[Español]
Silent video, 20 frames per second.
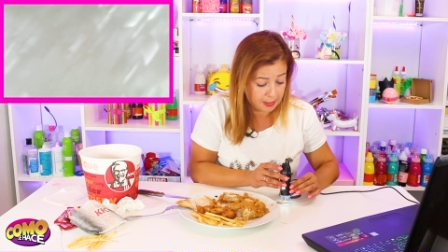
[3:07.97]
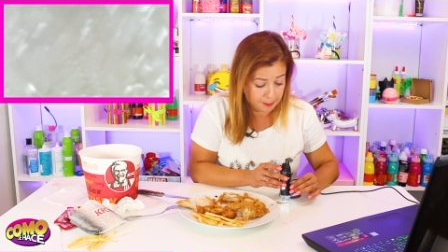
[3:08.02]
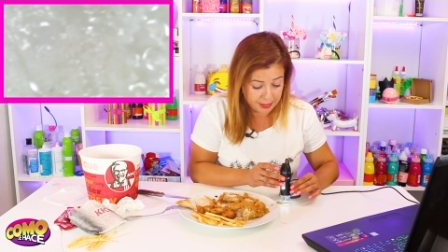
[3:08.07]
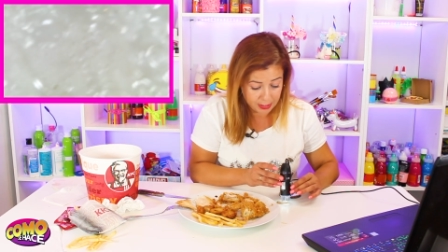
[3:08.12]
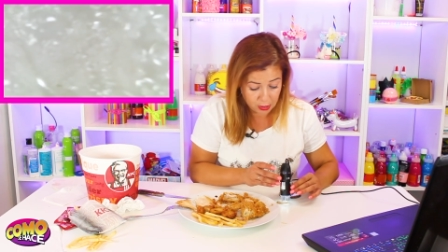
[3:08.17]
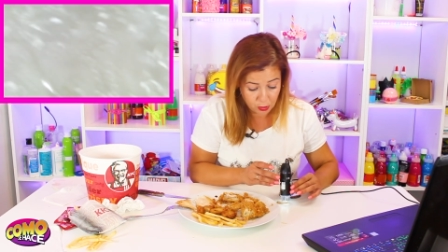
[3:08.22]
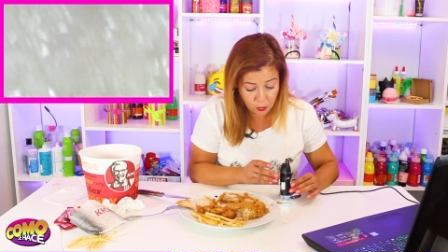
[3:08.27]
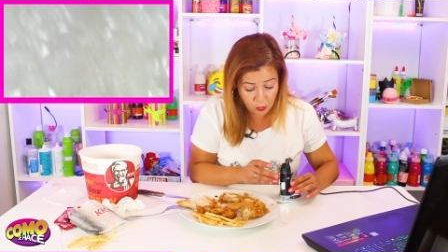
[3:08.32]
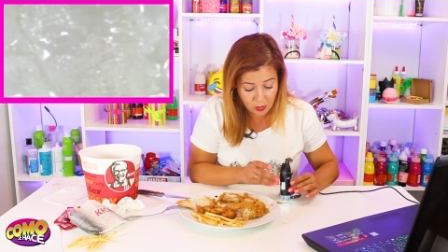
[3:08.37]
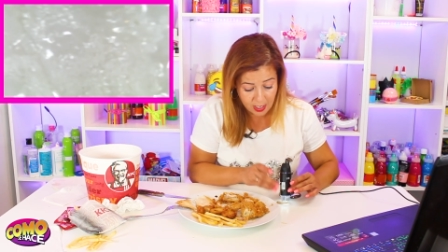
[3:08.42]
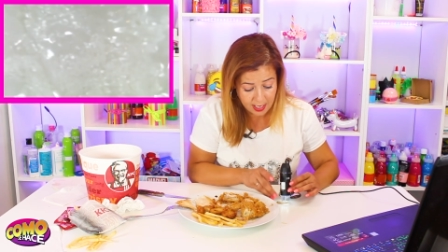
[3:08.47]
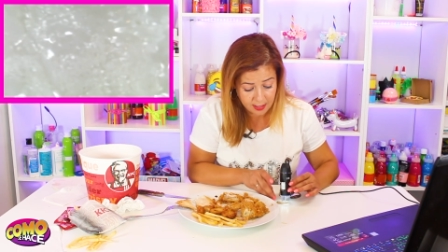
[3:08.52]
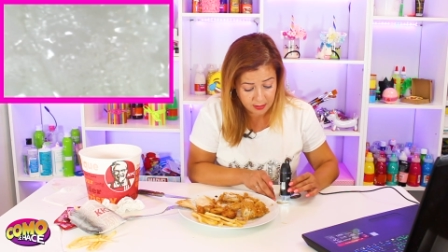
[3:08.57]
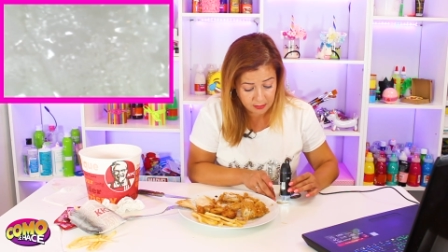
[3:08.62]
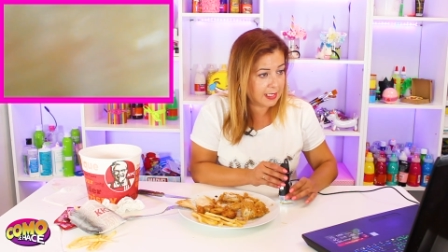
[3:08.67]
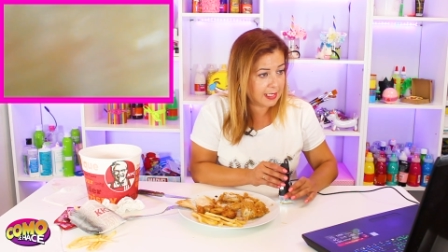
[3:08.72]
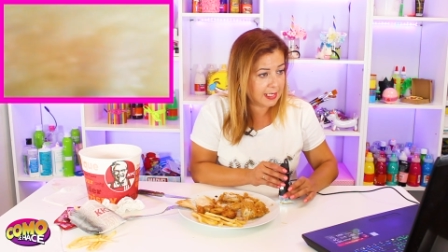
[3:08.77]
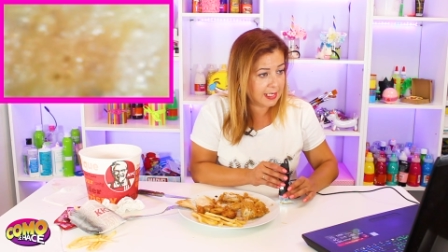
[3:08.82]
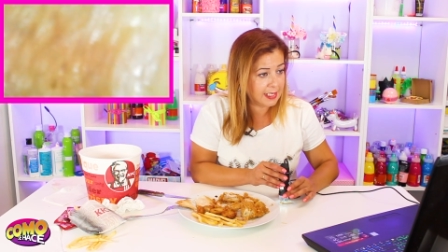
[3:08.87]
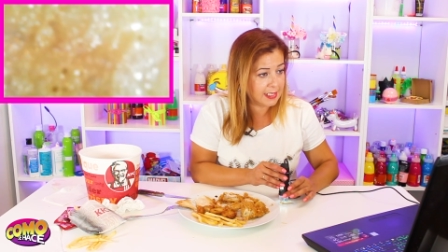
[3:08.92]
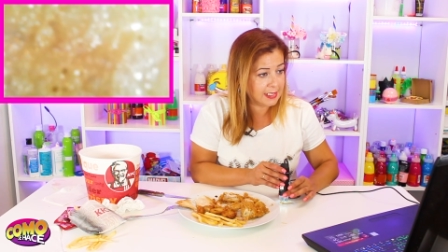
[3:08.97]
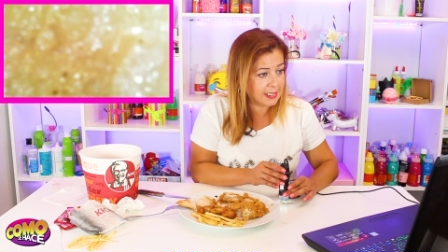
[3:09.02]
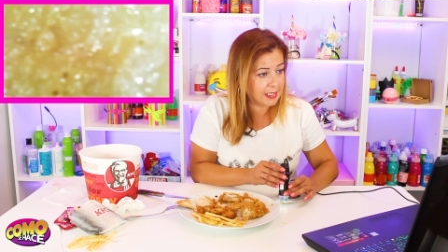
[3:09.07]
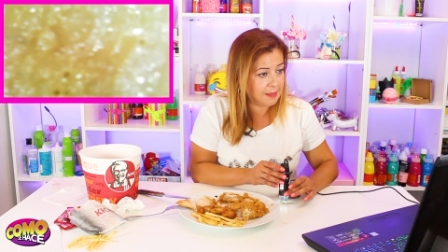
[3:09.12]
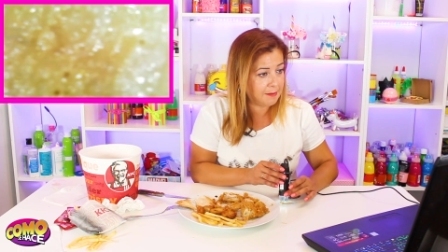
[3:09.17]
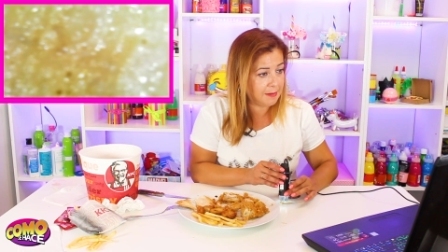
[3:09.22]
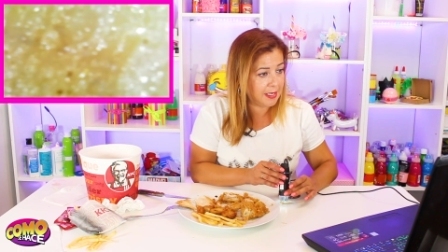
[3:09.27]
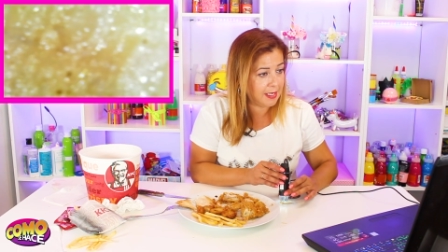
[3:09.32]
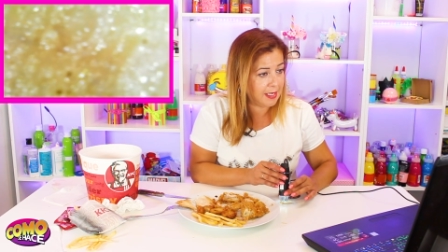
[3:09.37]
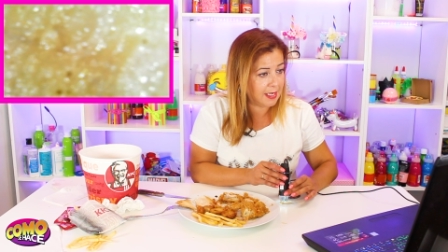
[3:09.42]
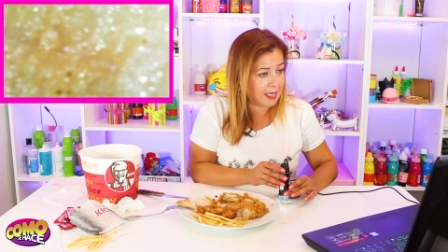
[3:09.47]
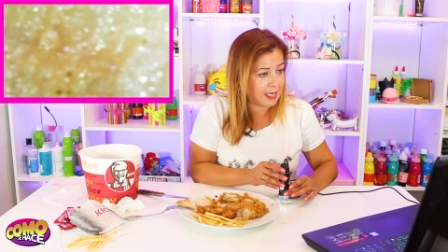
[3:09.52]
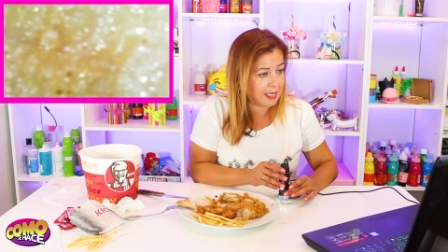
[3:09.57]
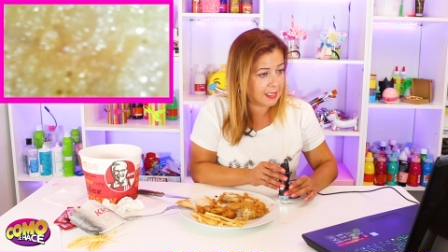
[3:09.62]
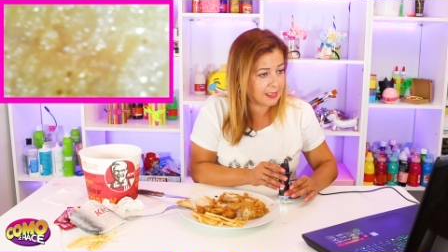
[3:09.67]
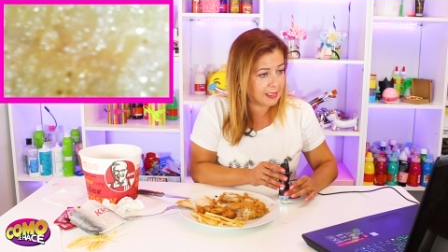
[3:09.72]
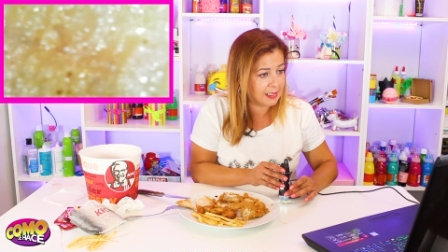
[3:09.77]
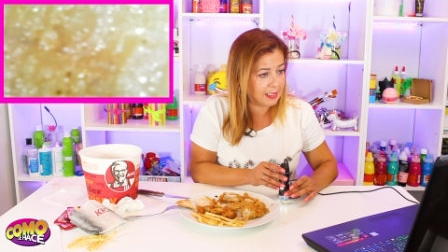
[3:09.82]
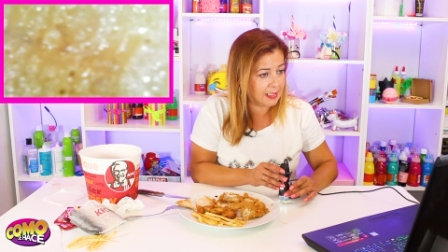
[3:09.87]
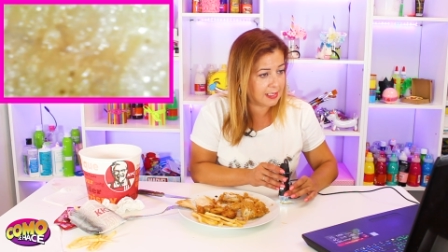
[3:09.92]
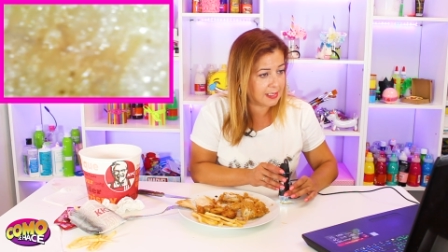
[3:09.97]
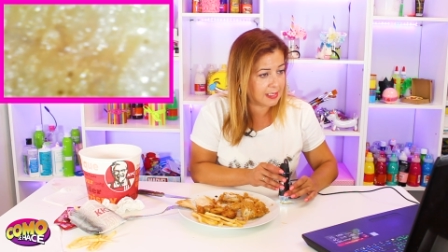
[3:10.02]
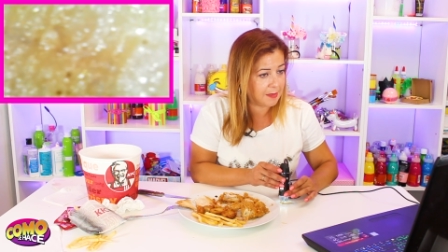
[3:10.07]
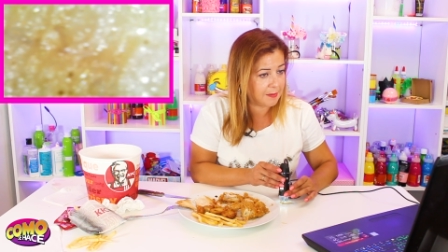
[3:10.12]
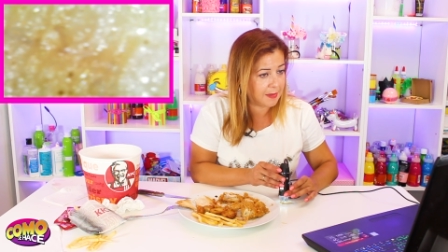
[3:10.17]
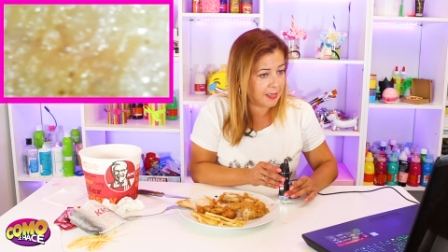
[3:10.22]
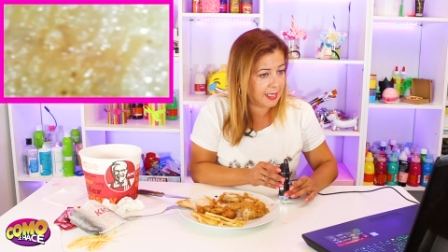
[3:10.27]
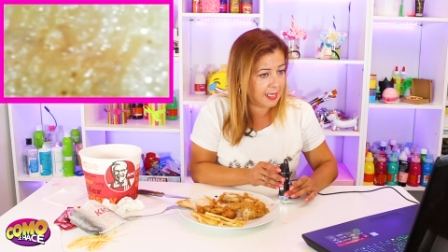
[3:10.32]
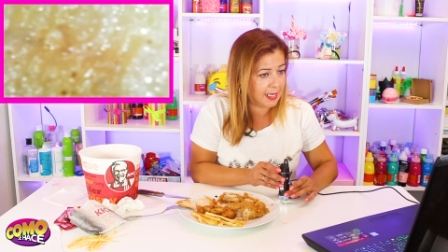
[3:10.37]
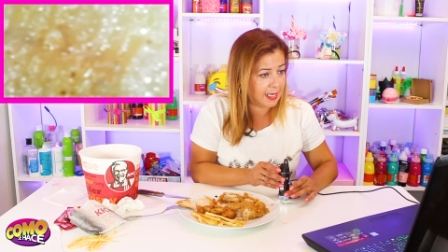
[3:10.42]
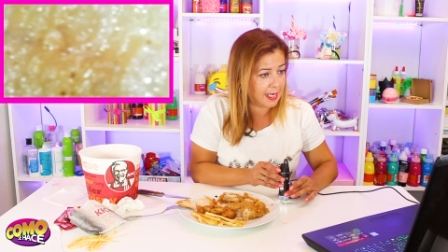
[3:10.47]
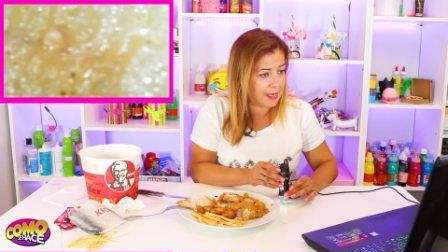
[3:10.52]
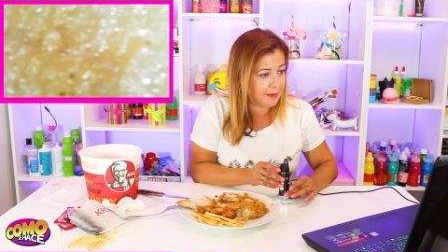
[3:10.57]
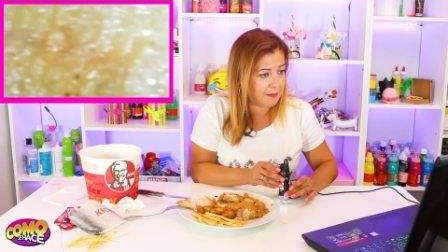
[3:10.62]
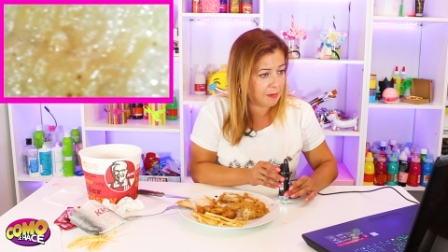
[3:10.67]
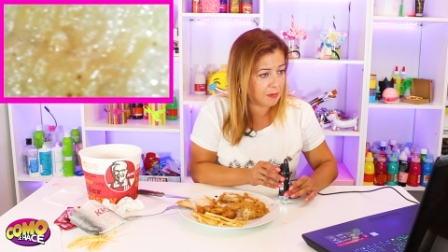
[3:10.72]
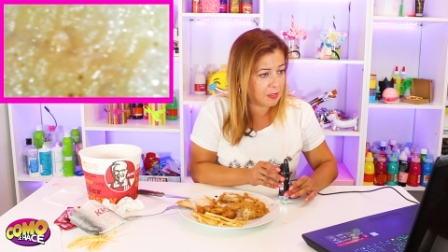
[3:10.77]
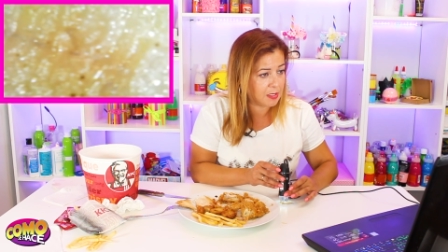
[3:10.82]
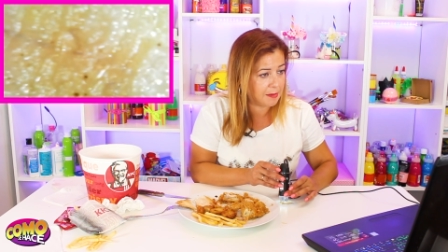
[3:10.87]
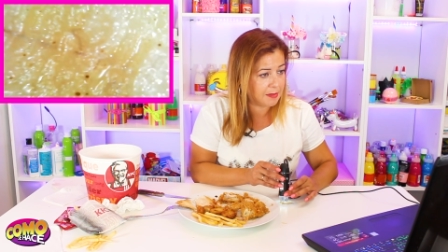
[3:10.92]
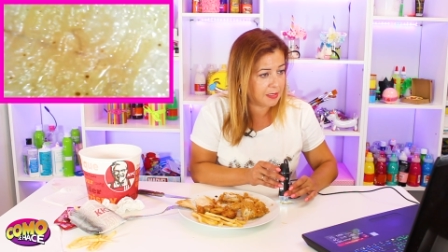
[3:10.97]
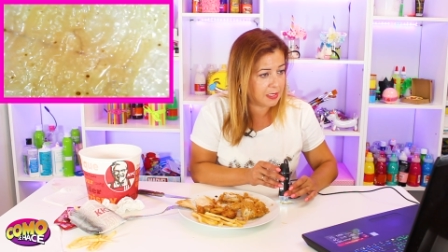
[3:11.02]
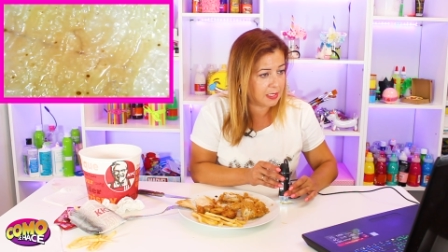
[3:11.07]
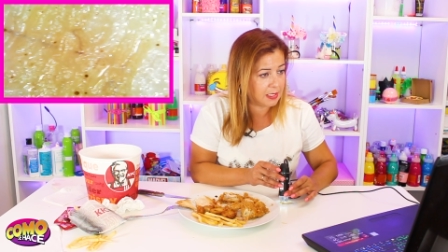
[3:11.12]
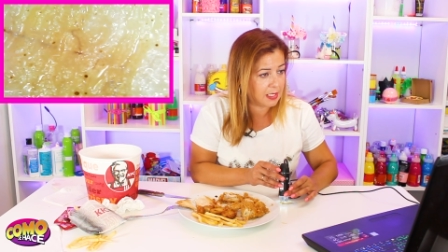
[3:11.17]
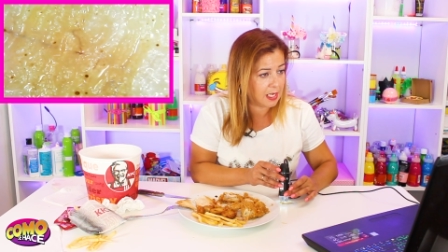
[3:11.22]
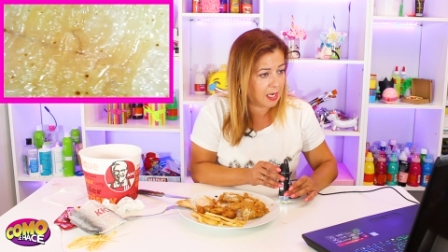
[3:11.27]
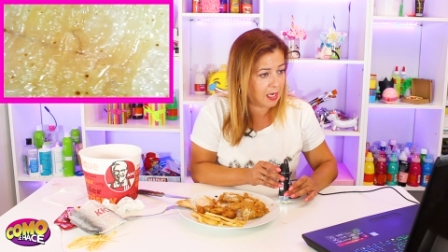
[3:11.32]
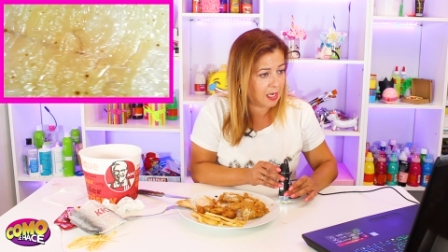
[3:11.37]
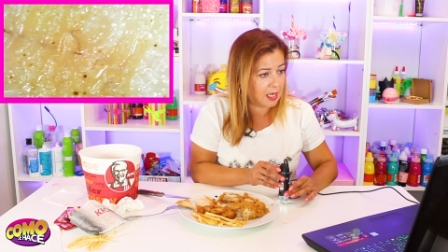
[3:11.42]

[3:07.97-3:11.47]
pechuga que se ve así de esta manera. Vamos a ver si...